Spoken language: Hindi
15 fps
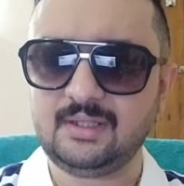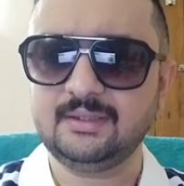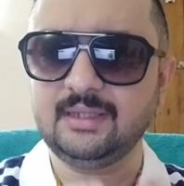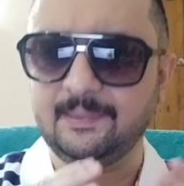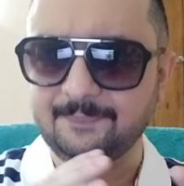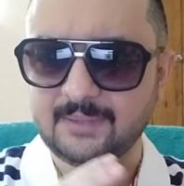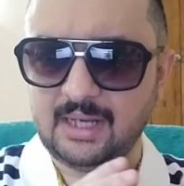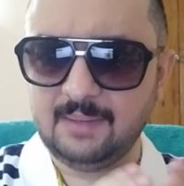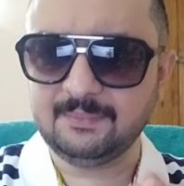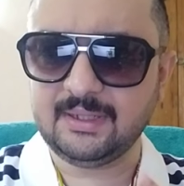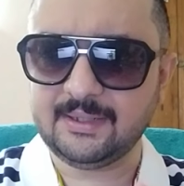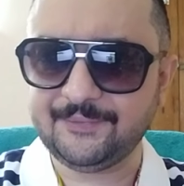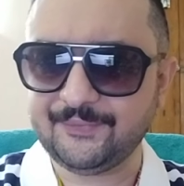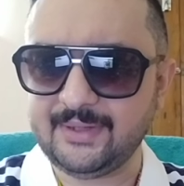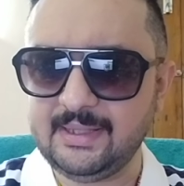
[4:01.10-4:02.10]
या आप काम
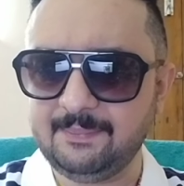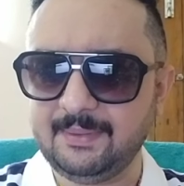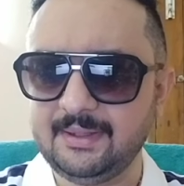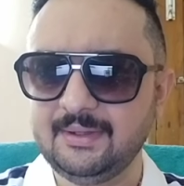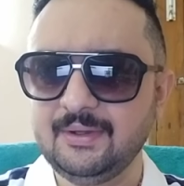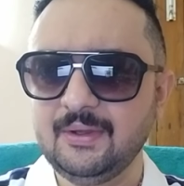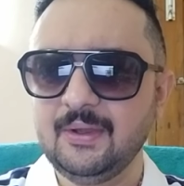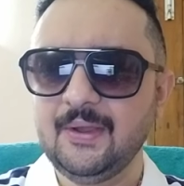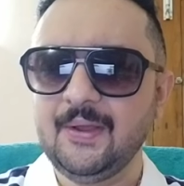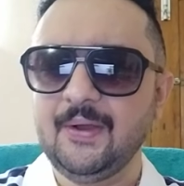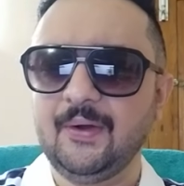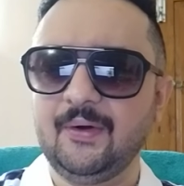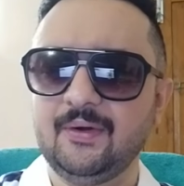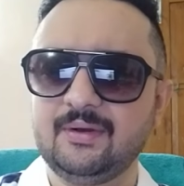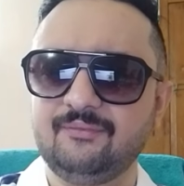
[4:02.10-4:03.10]
कर रहे हो कहीं पे
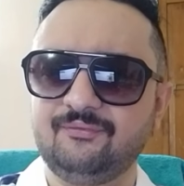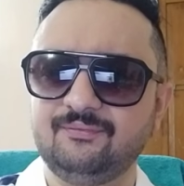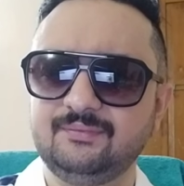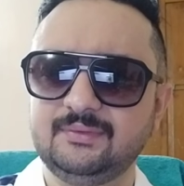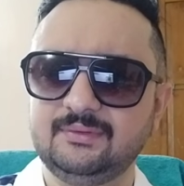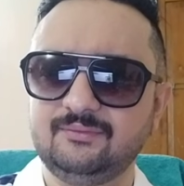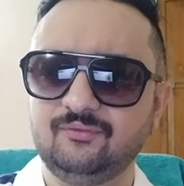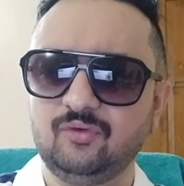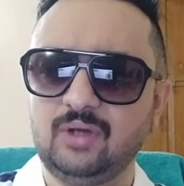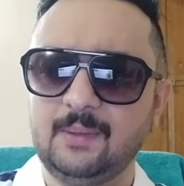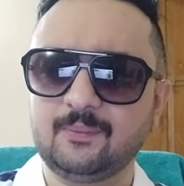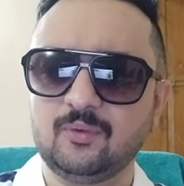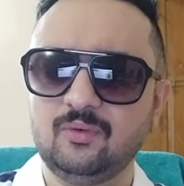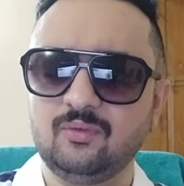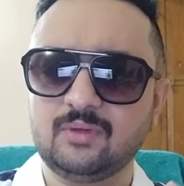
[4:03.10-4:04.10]
और वो
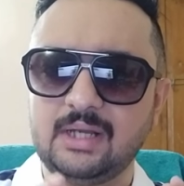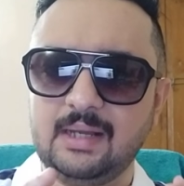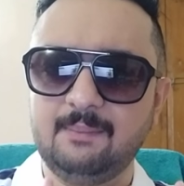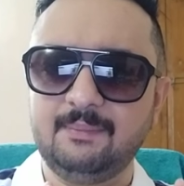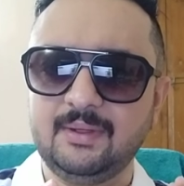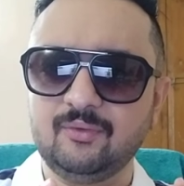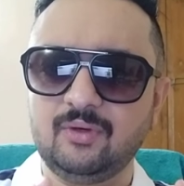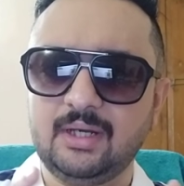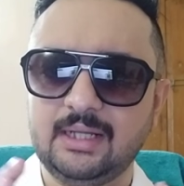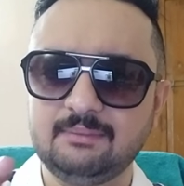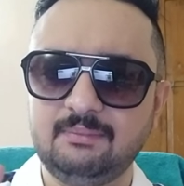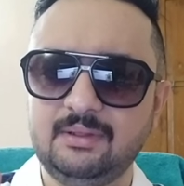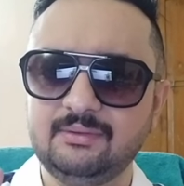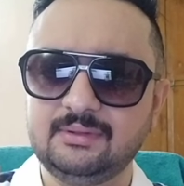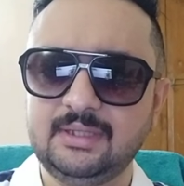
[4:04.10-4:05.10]
आपको काम में वो
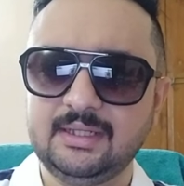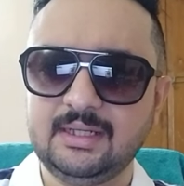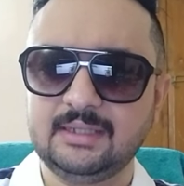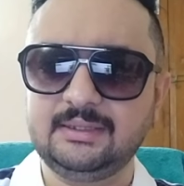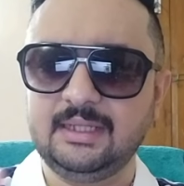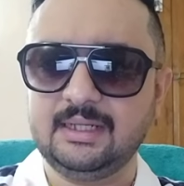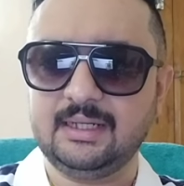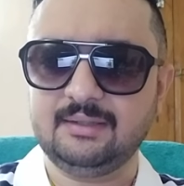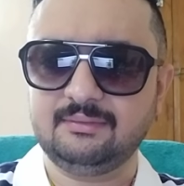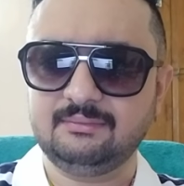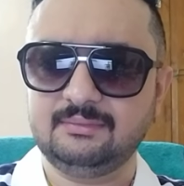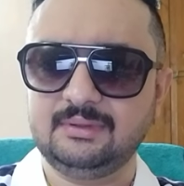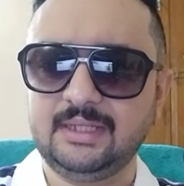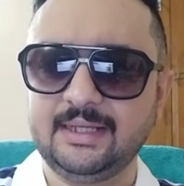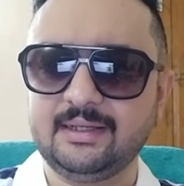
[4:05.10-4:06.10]
आदमी दिक्कत दे रहा है
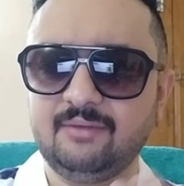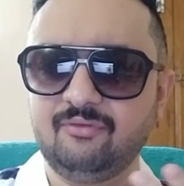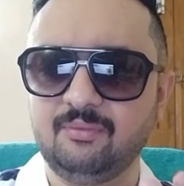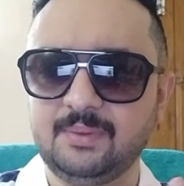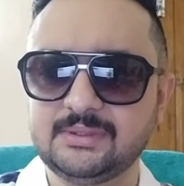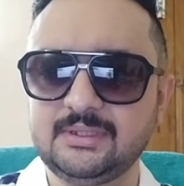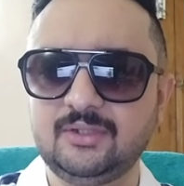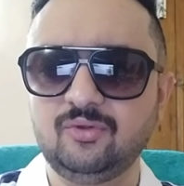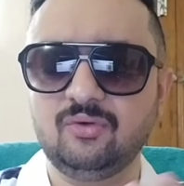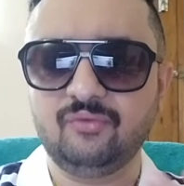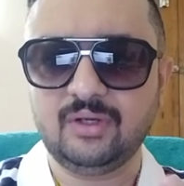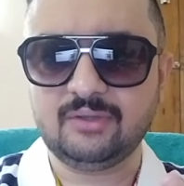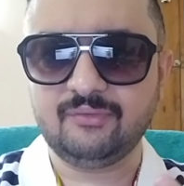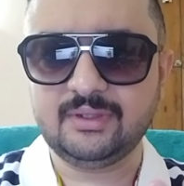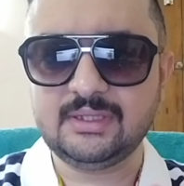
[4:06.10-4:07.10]
लाइक इफ़ अ पर्सन यू
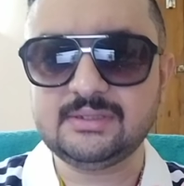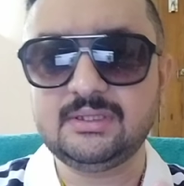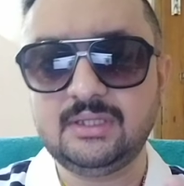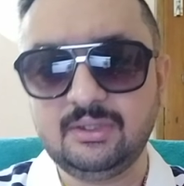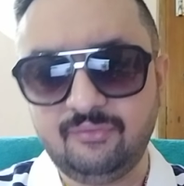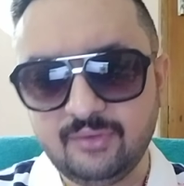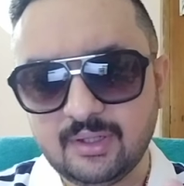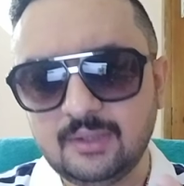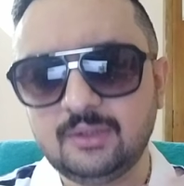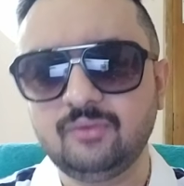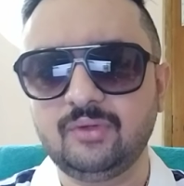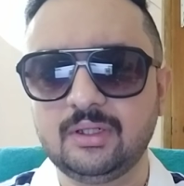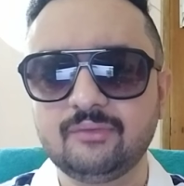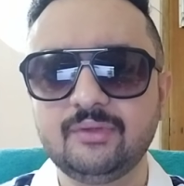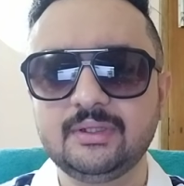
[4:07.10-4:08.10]
वर्क विद इज़ डिफ़िकल्ट टू
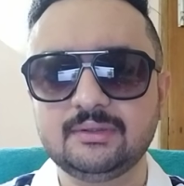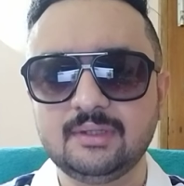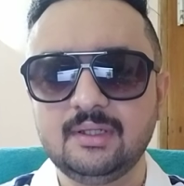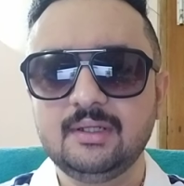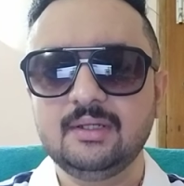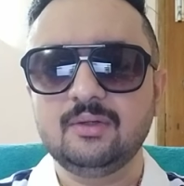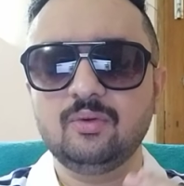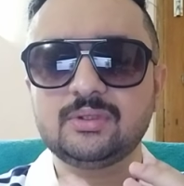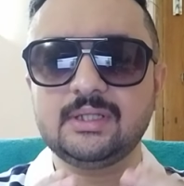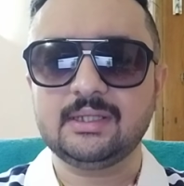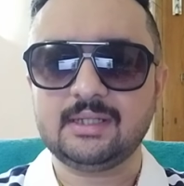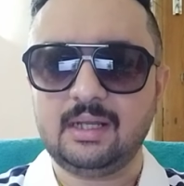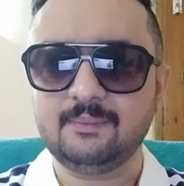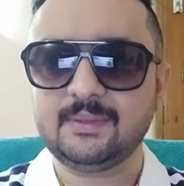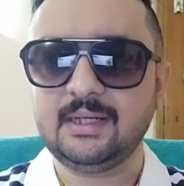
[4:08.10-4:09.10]
वर्क विद उसके
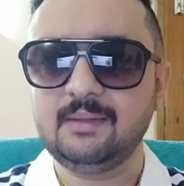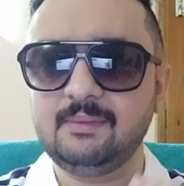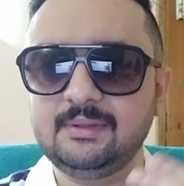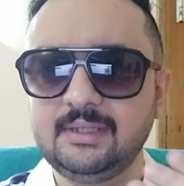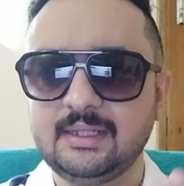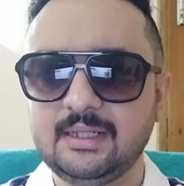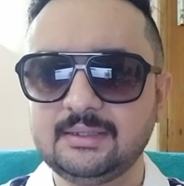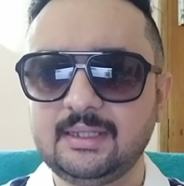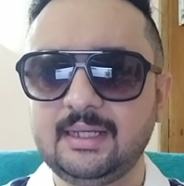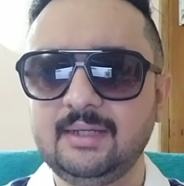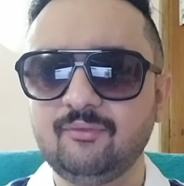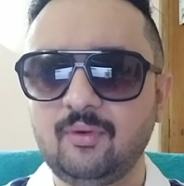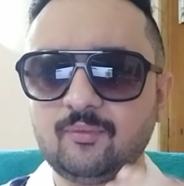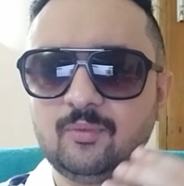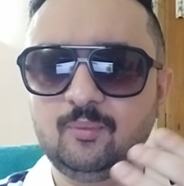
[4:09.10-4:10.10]
बाद काम करने में दिक्कत आ रही
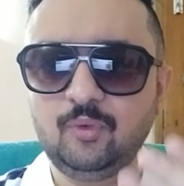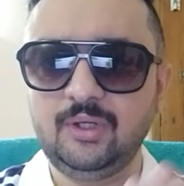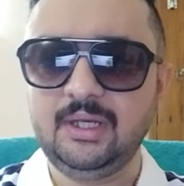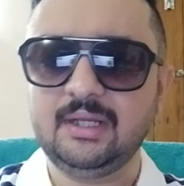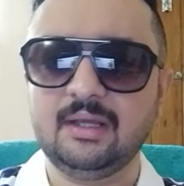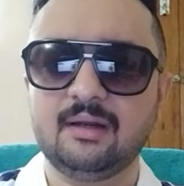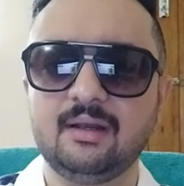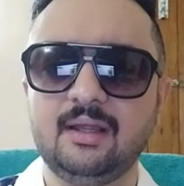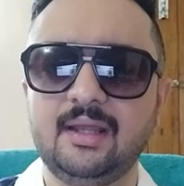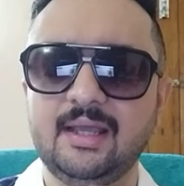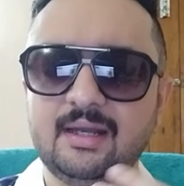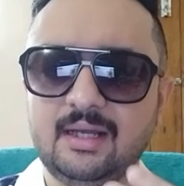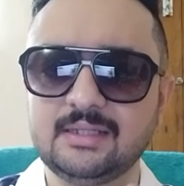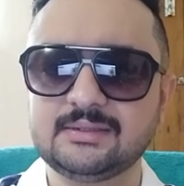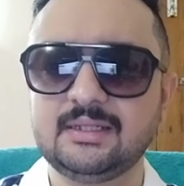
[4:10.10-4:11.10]
है वो आपको बुली कर रहा है
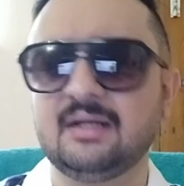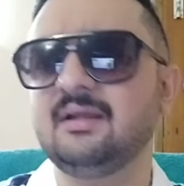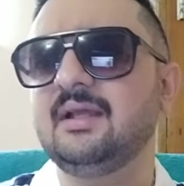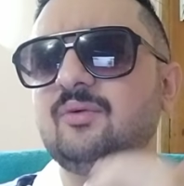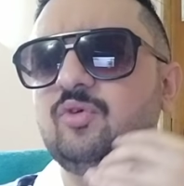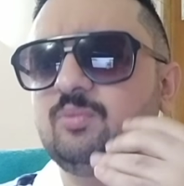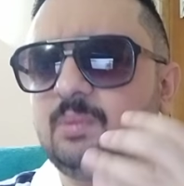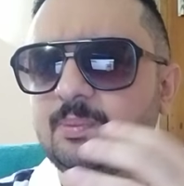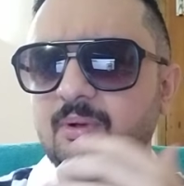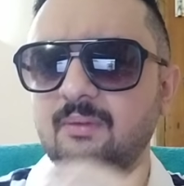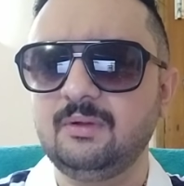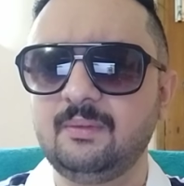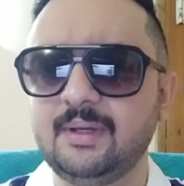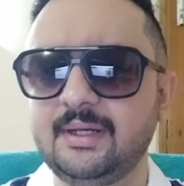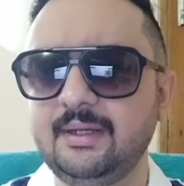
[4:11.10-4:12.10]
हरास कर रहा है कुछ भी
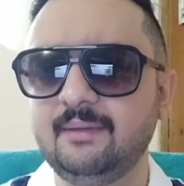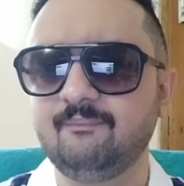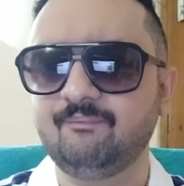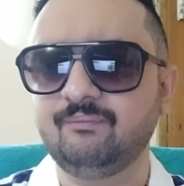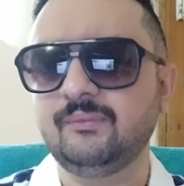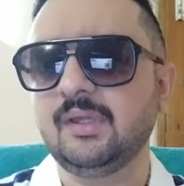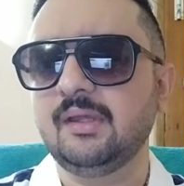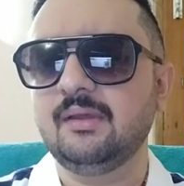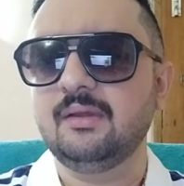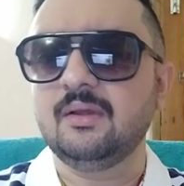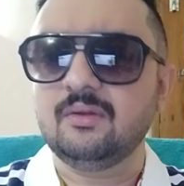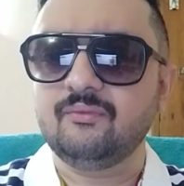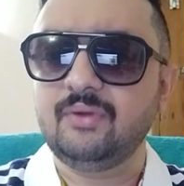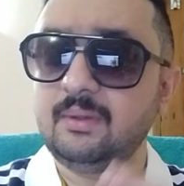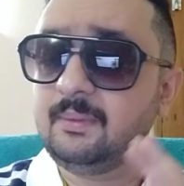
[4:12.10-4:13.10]
प्रॉब्लम आ रही है
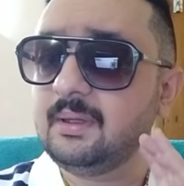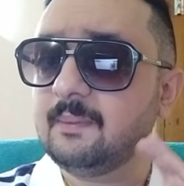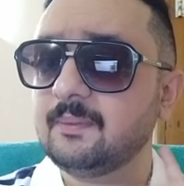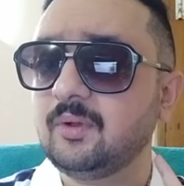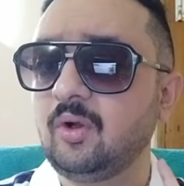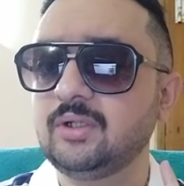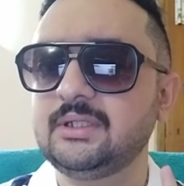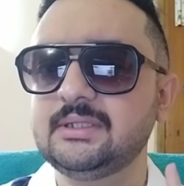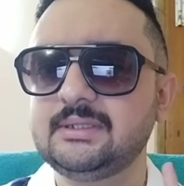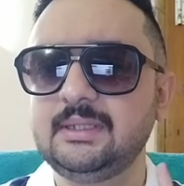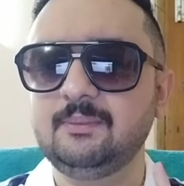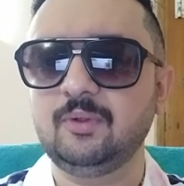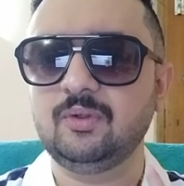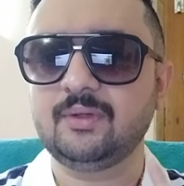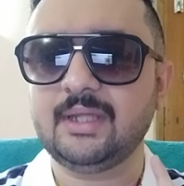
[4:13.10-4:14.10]
फिर भी आप कॉशियसली
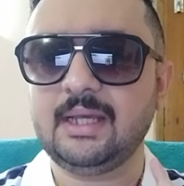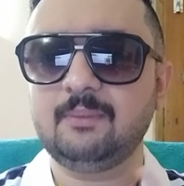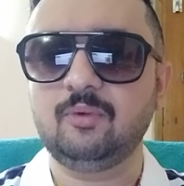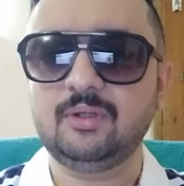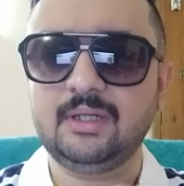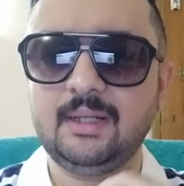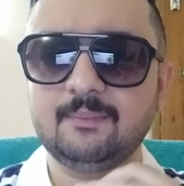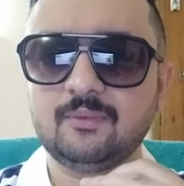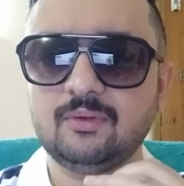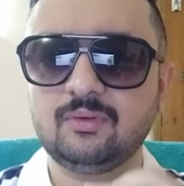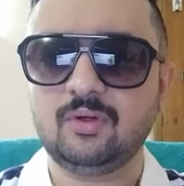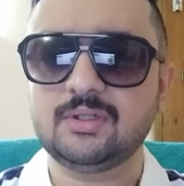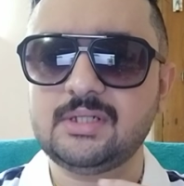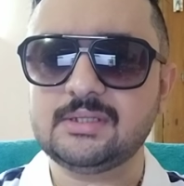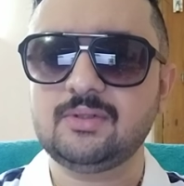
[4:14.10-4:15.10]
बोलो क्या बोलना है आपको
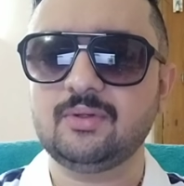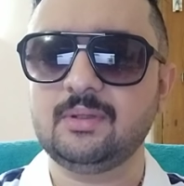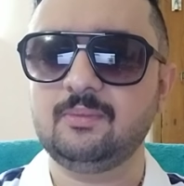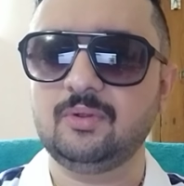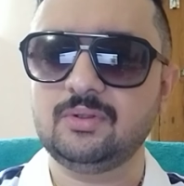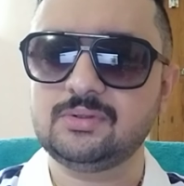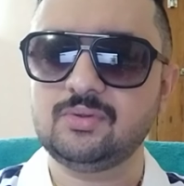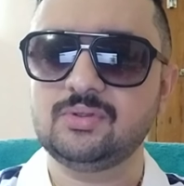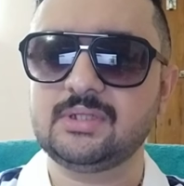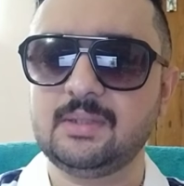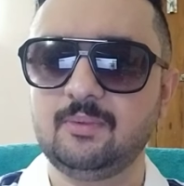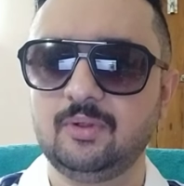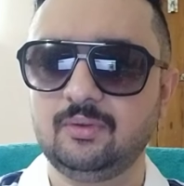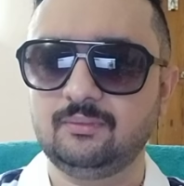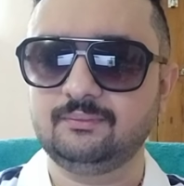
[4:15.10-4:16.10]
कॉशियस होकर बोलो सोच के
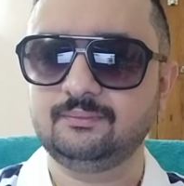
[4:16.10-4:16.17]
बोलो